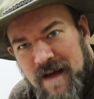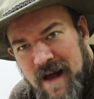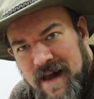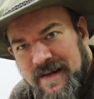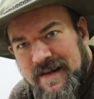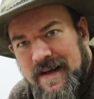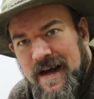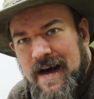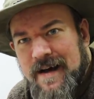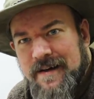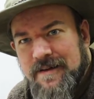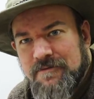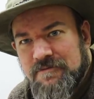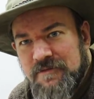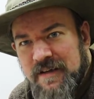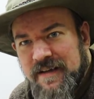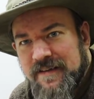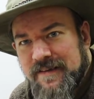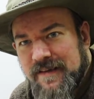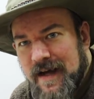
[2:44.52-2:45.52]
Alkane,
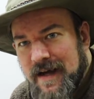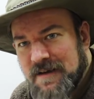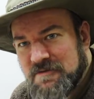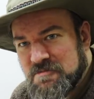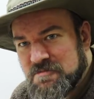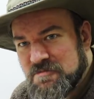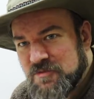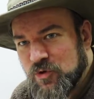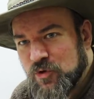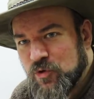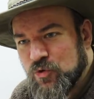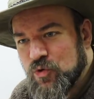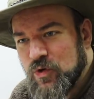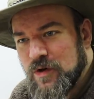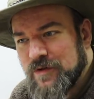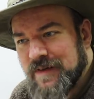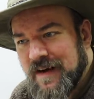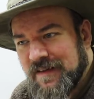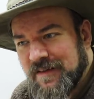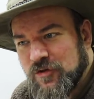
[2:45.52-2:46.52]
wie gesagt, so eine
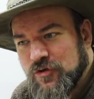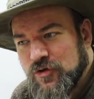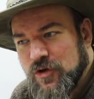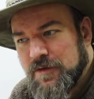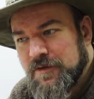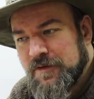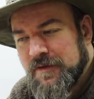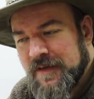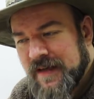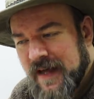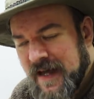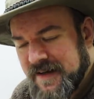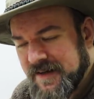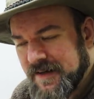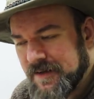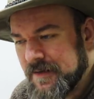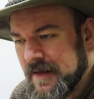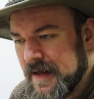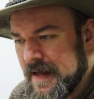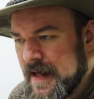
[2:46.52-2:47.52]

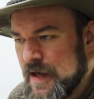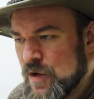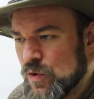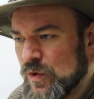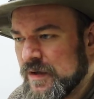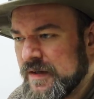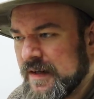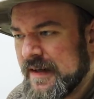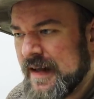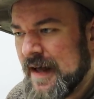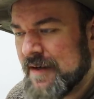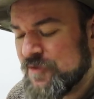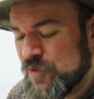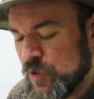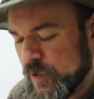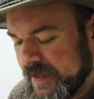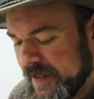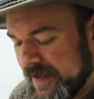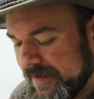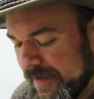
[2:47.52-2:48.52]
Kohlenwasserstoffkette und da
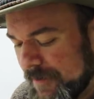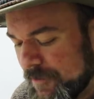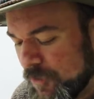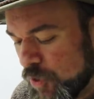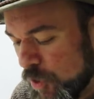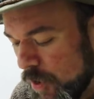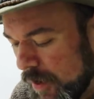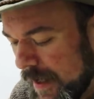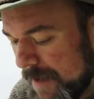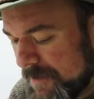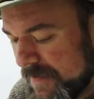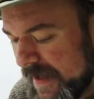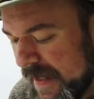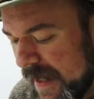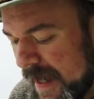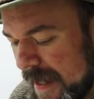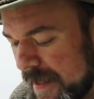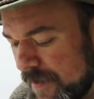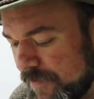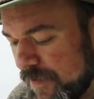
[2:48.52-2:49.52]
wird jetzt im
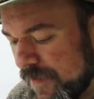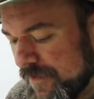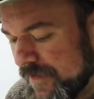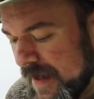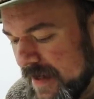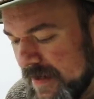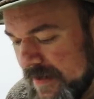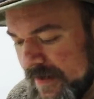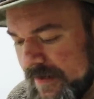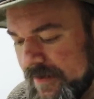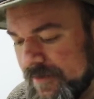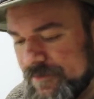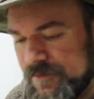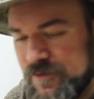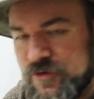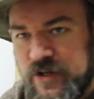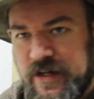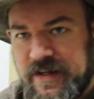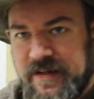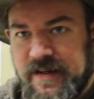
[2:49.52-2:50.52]
Kocherbereich verwendet,
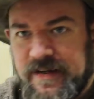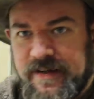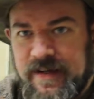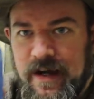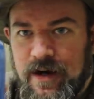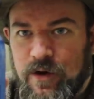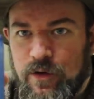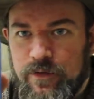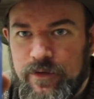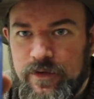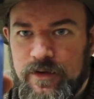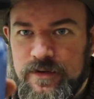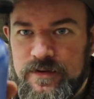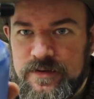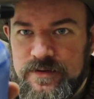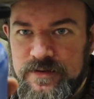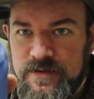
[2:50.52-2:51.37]
steht hier drauf.